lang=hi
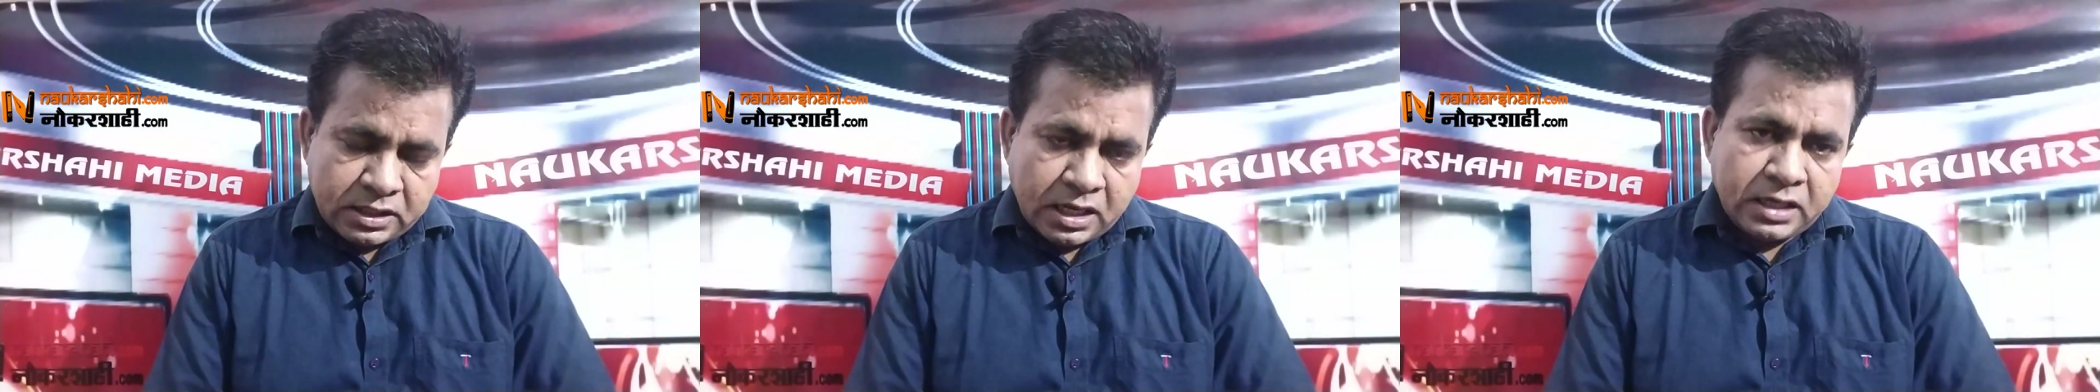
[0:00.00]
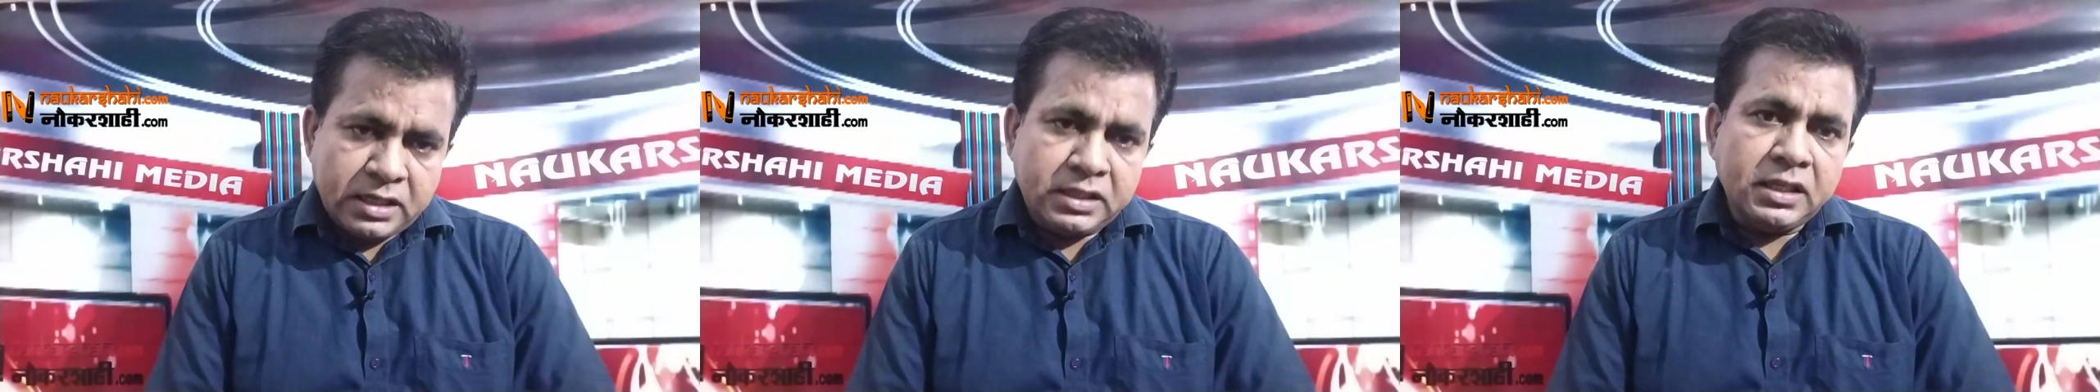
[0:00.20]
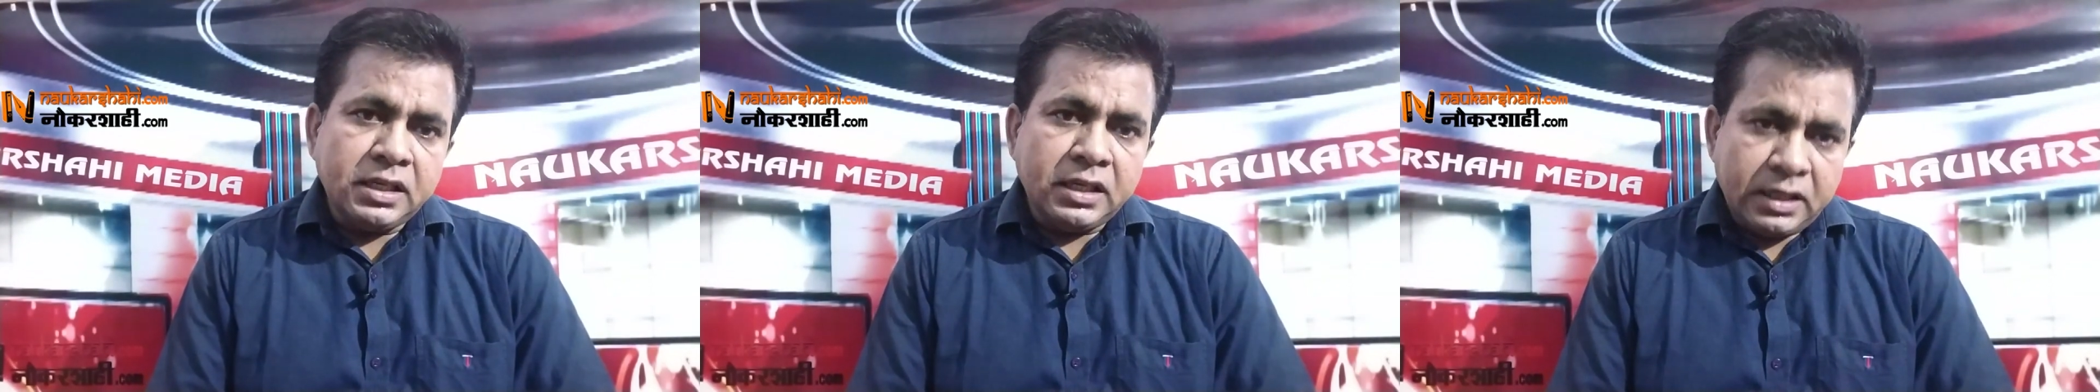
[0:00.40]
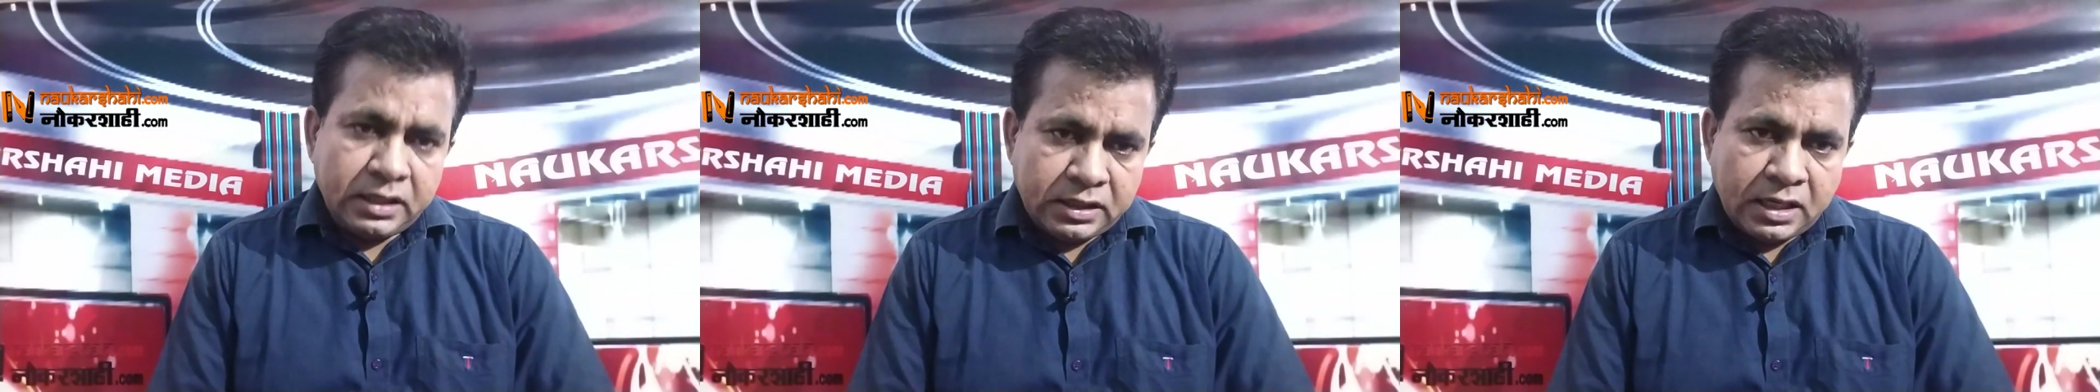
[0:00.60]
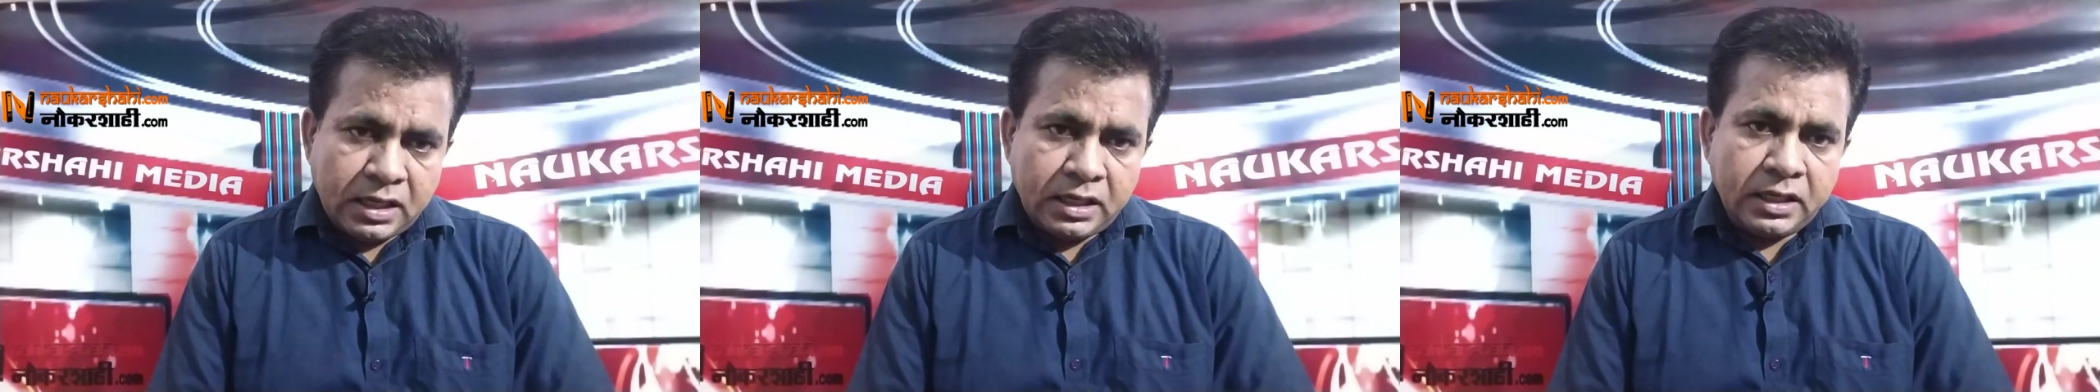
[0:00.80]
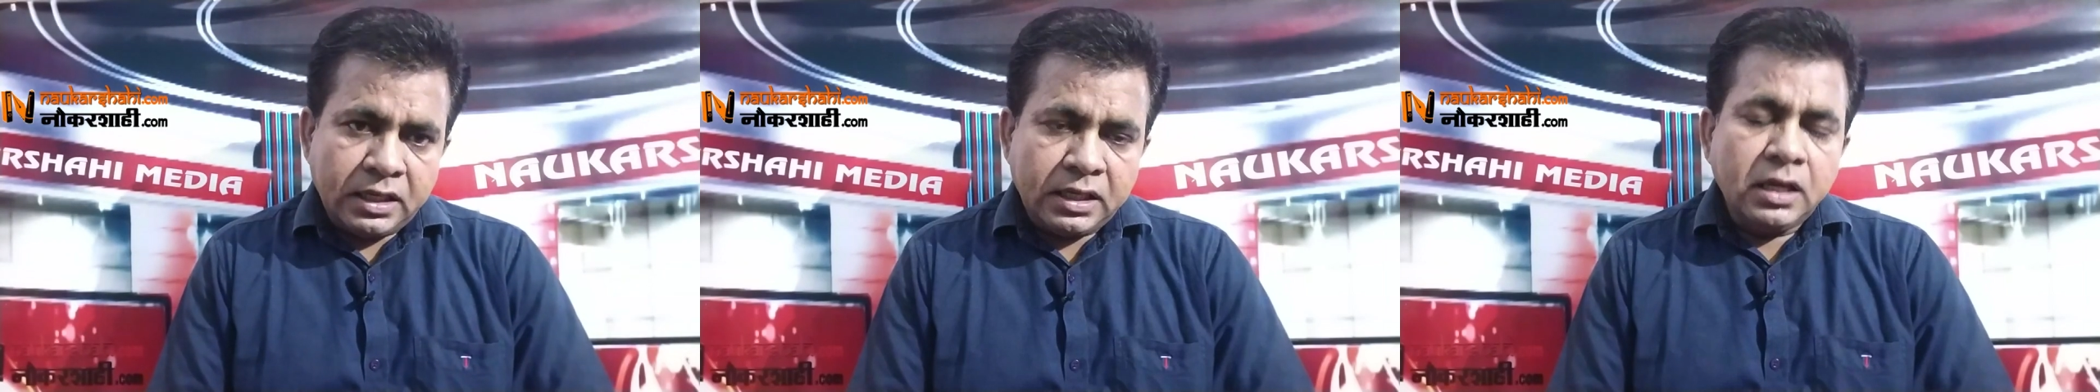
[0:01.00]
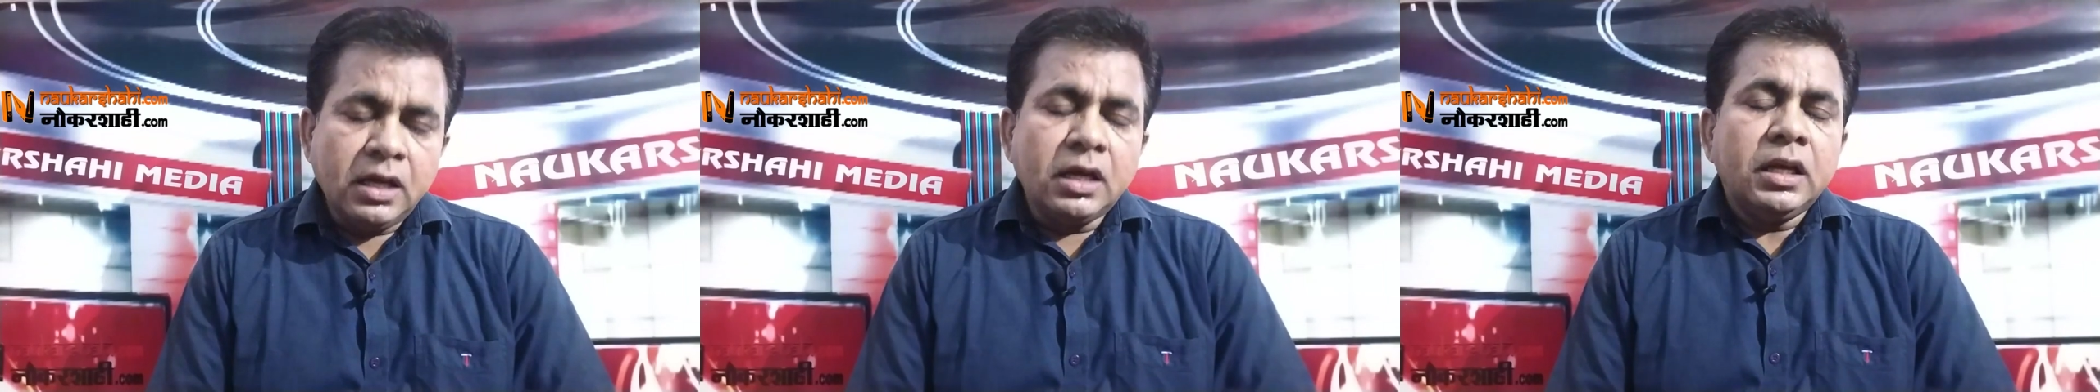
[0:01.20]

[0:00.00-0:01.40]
स्थानीय नेता ने